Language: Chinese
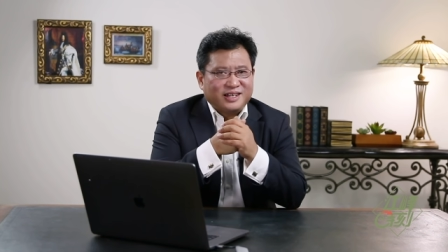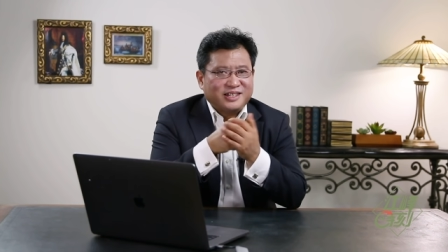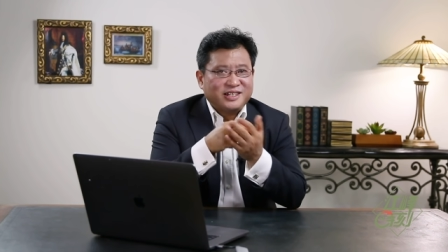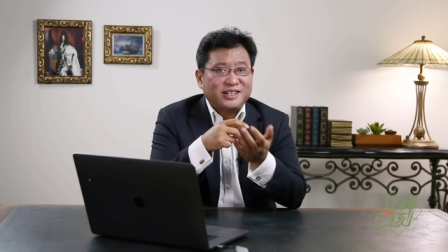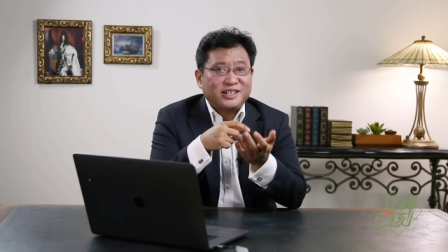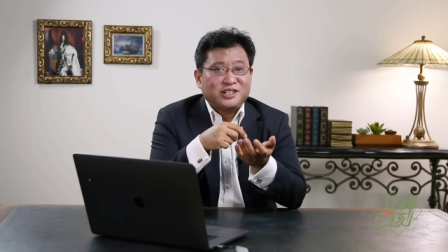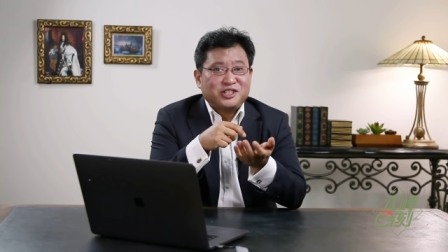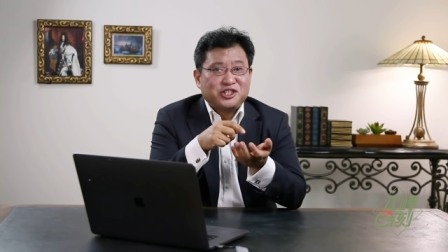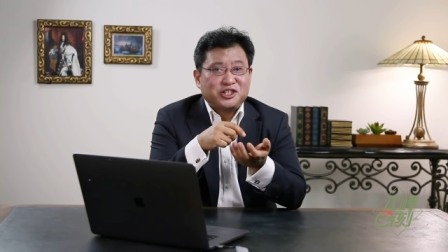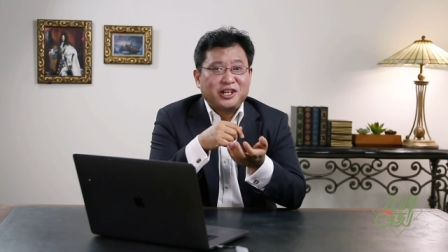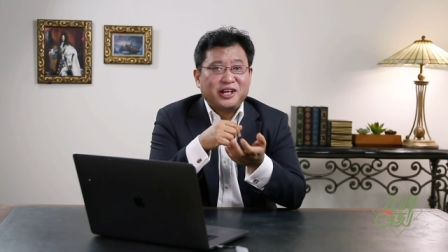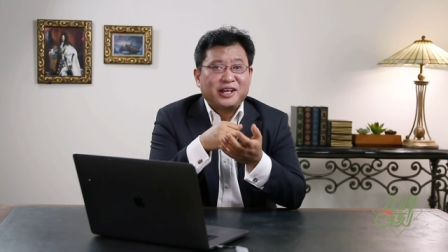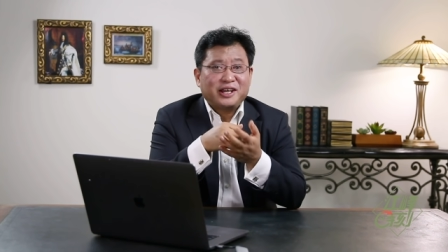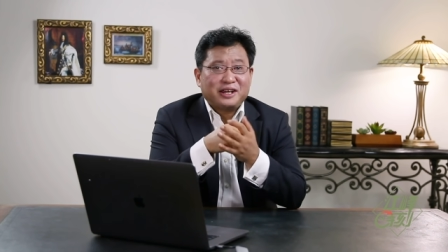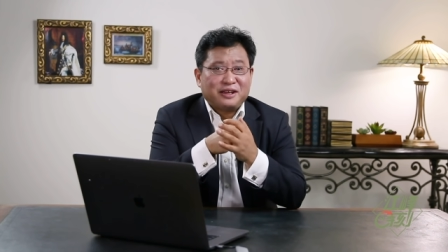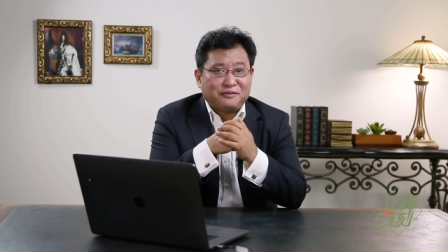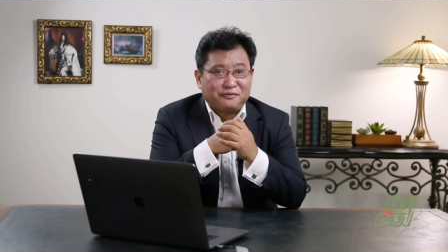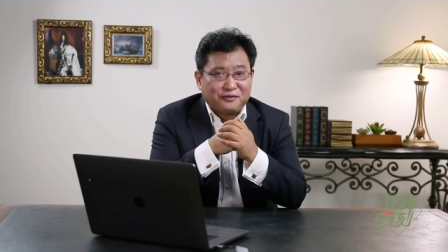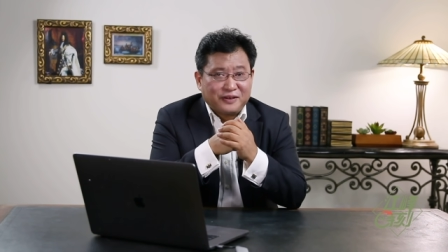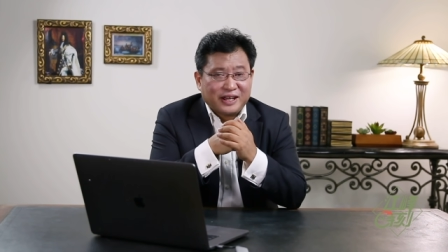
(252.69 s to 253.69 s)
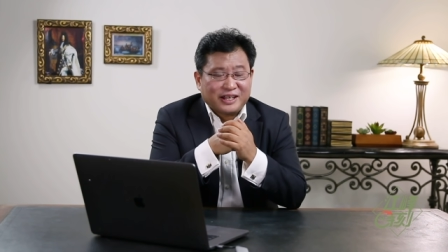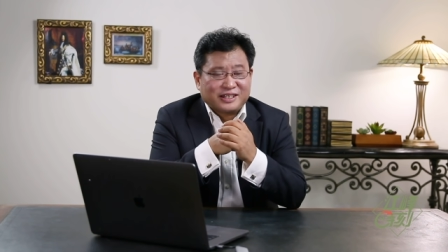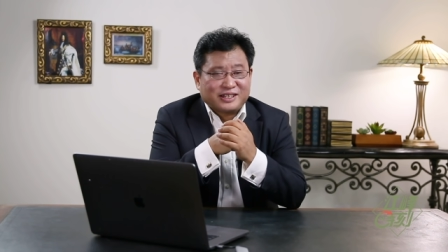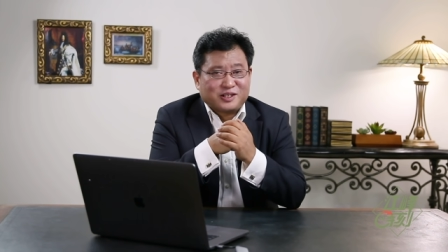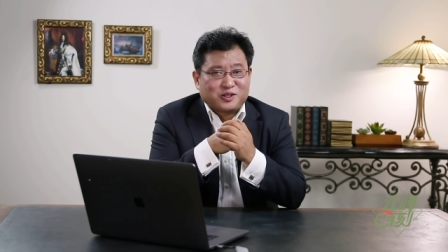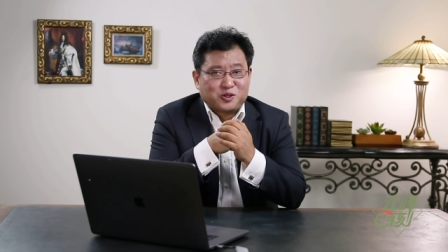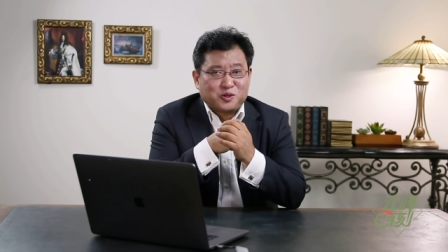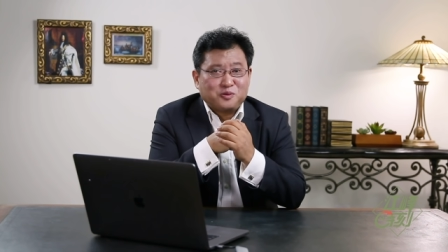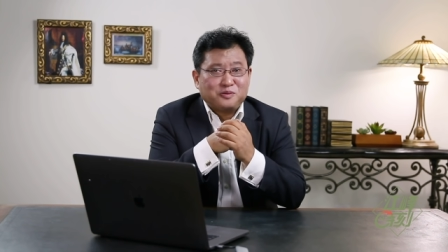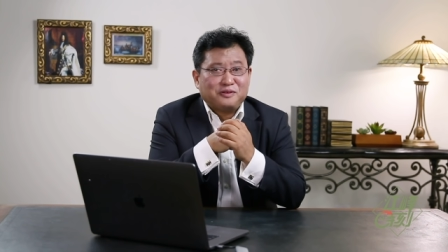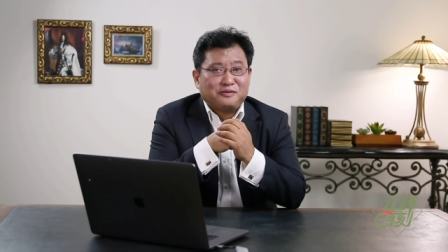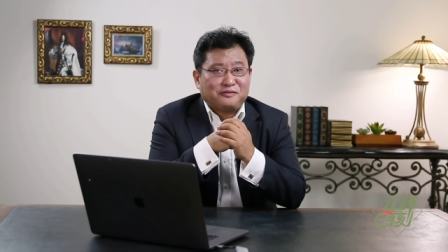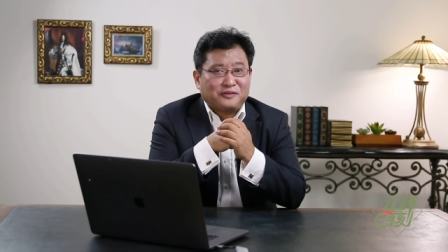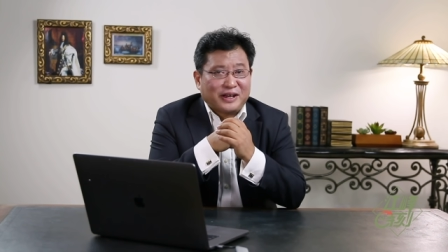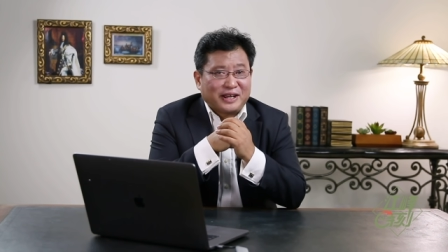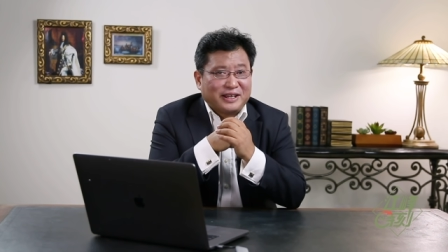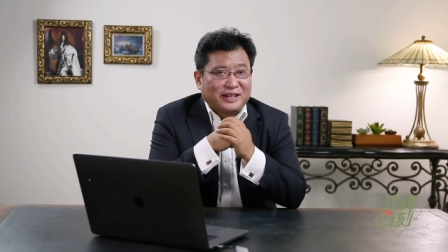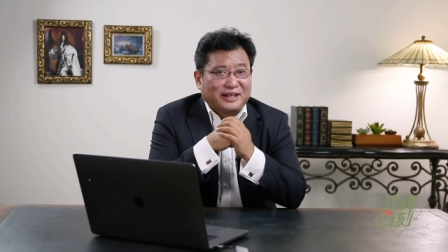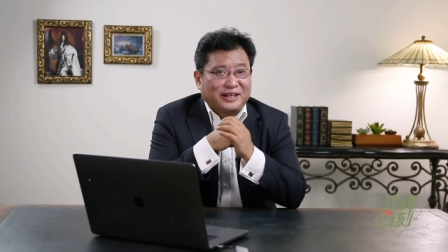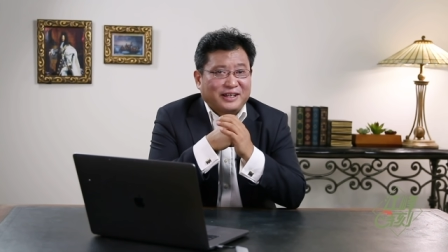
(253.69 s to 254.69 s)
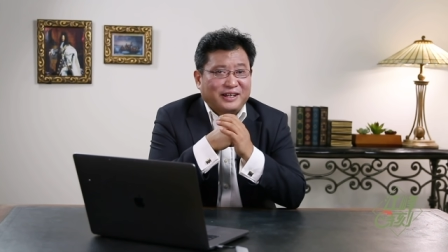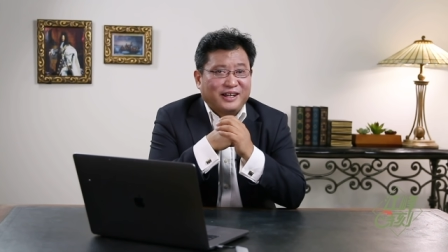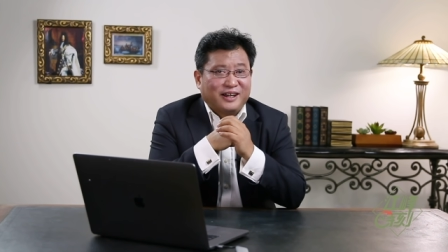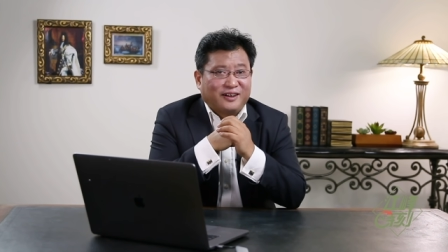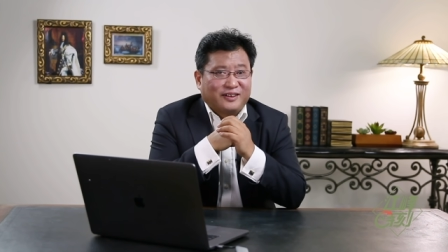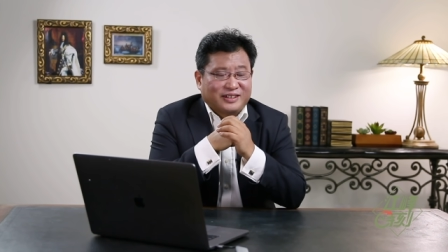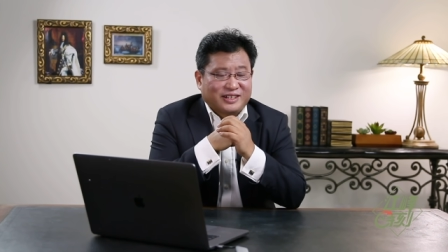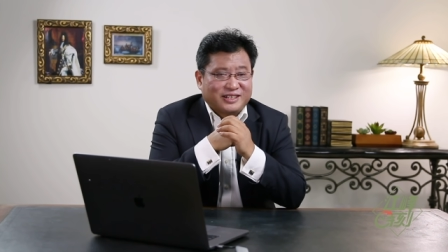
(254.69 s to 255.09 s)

这个 chilling effect 中文翻译的很好，